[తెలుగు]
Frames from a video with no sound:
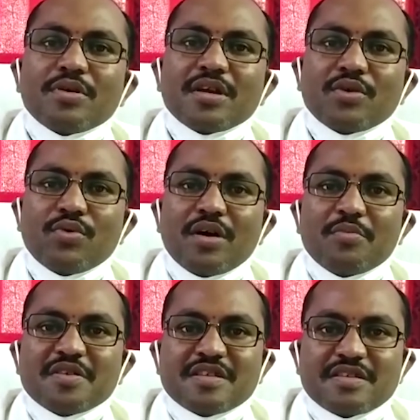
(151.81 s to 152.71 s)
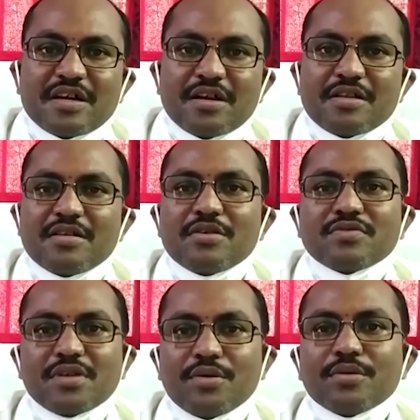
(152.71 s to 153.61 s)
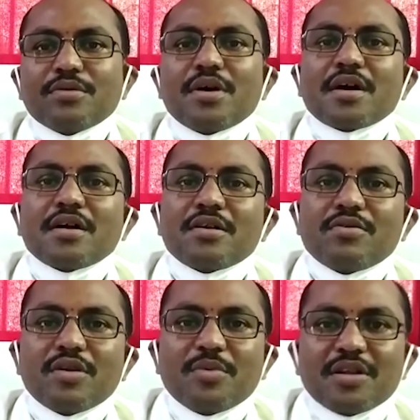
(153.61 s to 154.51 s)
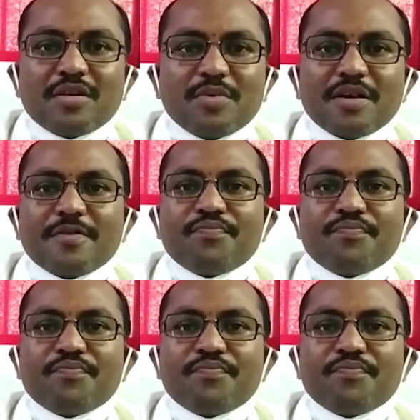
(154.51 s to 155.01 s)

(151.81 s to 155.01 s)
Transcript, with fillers: ఎక్కువగా బిజినెస్ ఎక్కడైతే నడుస్తూ ఉందో అక్కడి నుండి మాత్రమే